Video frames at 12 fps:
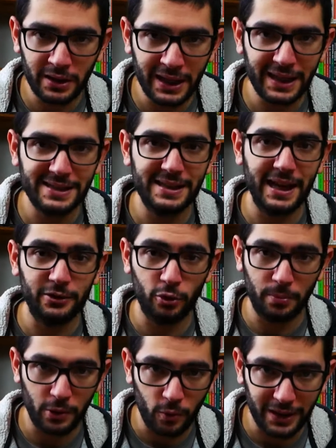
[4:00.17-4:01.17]
incazzato,
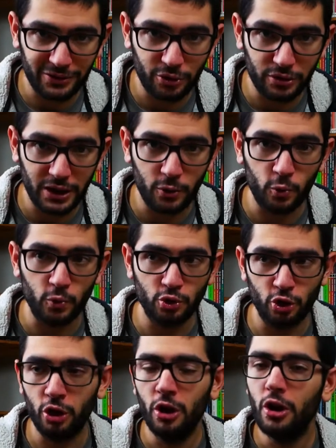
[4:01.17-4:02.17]
per quanto
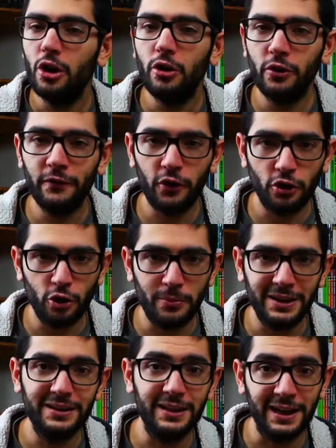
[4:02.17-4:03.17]
deluso. Non voglio
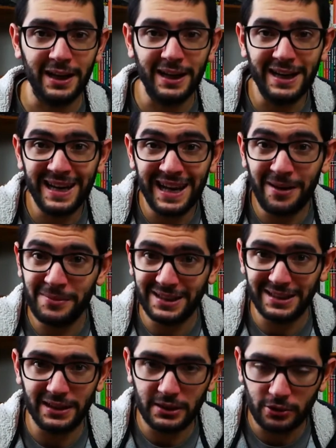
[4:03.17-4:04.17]
mentire né a me
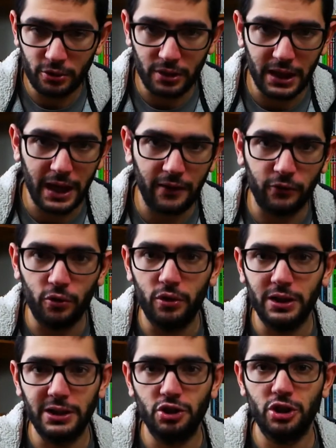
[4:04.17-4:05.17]
stesso né a
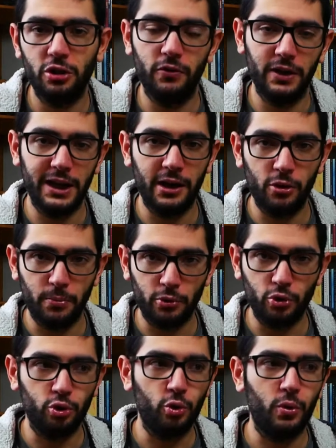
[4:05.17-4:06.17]
voi dicendovi che hanno
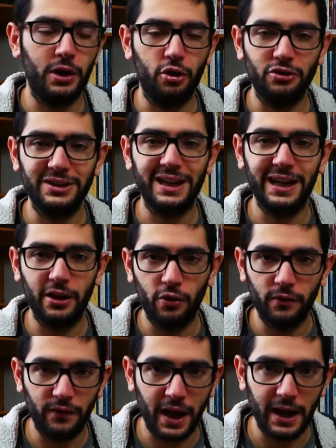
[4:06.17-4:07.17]
prodotto qualcosa che
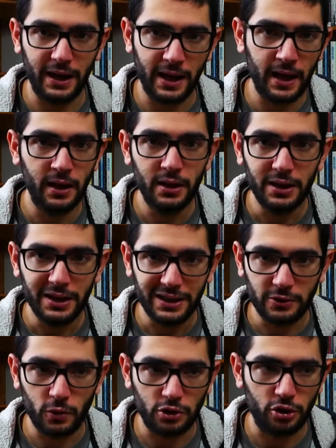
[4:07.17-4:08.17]
non valga i
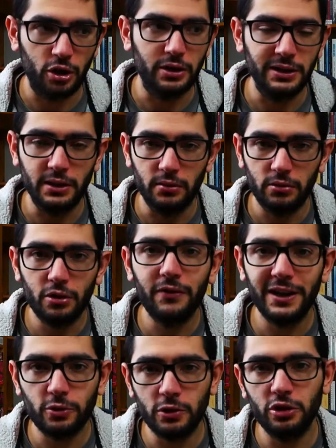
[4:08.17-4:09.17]
suoi soldi. Non
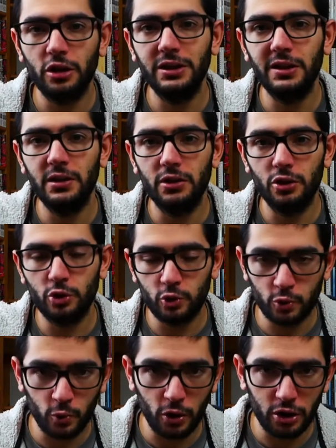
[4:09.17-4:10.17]
vale i suoi soldi
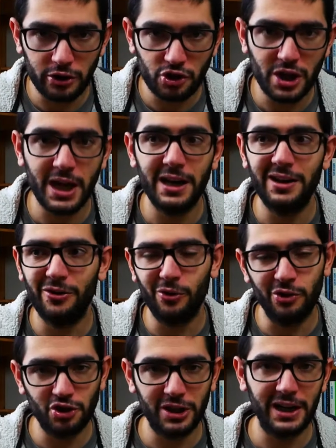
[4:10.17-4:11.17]
su all-gen o
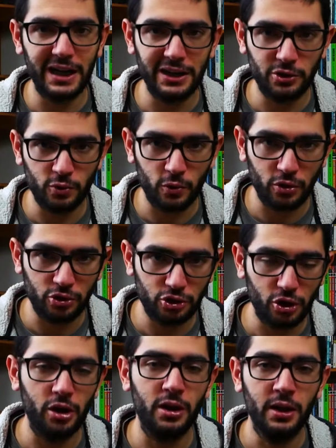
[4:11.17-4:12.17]
in generale su
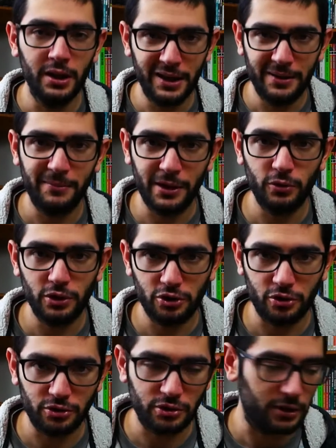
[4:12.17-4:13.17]
console, ma è un
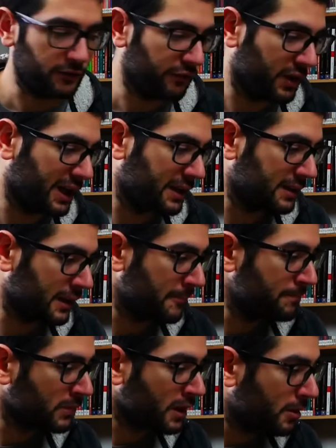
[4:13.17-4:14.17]
discorso differente.
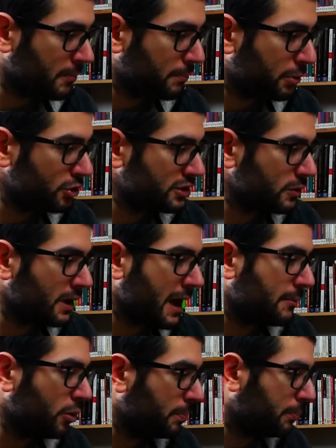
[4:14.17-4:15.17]

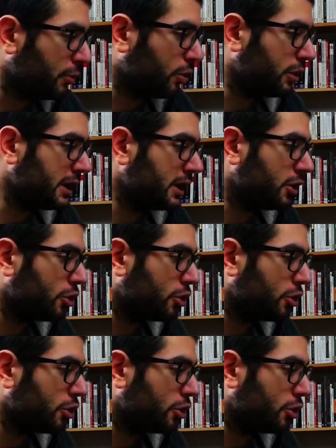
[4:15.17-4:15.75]
Proseguiamo poi